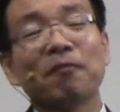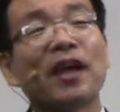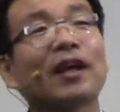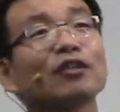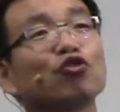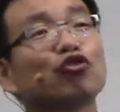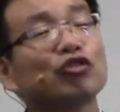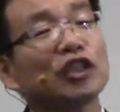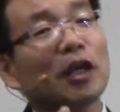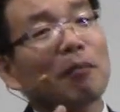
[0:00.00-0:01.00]
내가
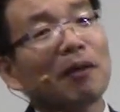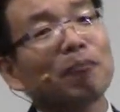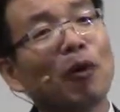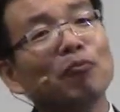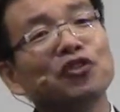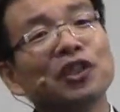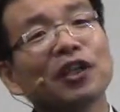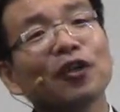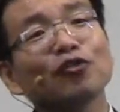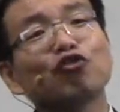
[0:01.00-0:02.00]
주께만
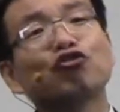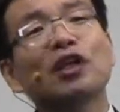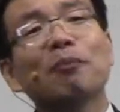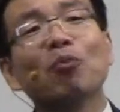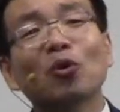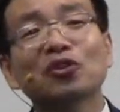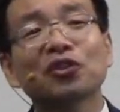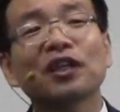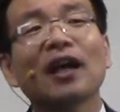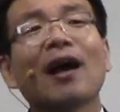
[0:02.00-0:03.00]
범죄하여 주의
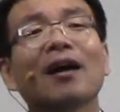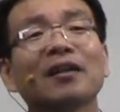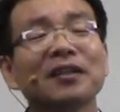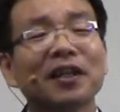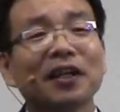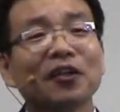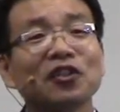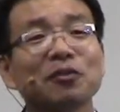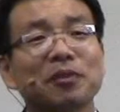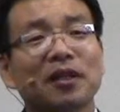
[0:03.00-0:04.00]
목전에 악을
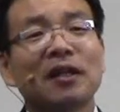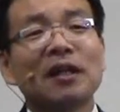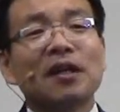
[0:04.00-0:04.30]
행하였습니다.